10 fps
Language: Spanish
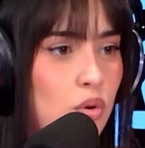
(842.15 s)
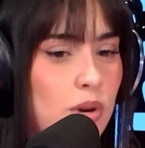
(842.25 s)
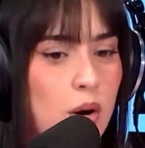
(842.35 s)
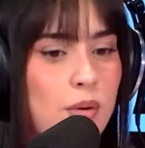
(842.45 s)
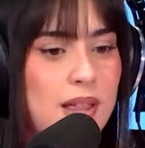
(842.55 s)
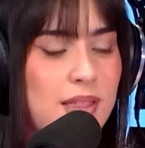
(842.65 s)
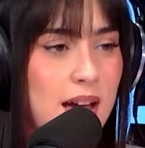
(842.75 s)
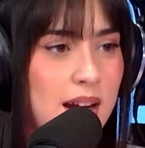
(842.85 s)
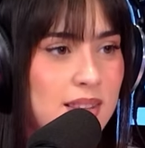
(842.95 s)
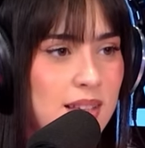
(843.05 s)
una obra de
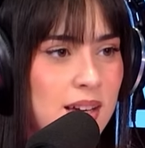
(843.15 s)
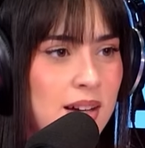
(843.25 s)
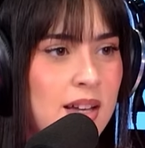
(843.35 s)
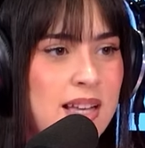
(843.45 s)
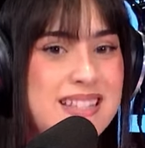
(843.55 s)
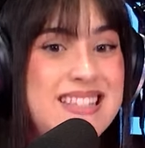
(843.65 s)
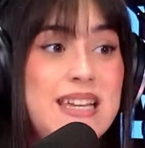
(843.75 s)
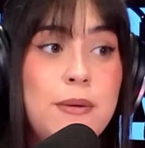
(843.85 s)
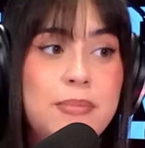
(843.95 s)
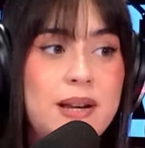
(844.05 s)
arte
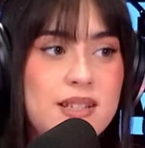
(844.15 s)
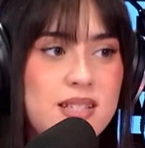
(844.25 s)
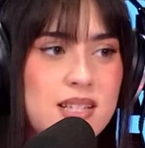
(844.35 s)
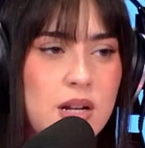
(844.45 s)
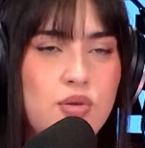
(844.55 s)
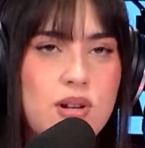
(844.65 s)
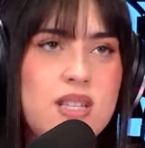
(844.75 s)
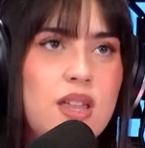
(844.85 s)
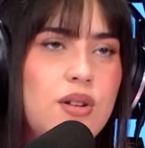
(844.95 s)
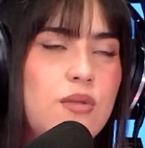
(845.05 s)
siempre es esa, nunca se hace,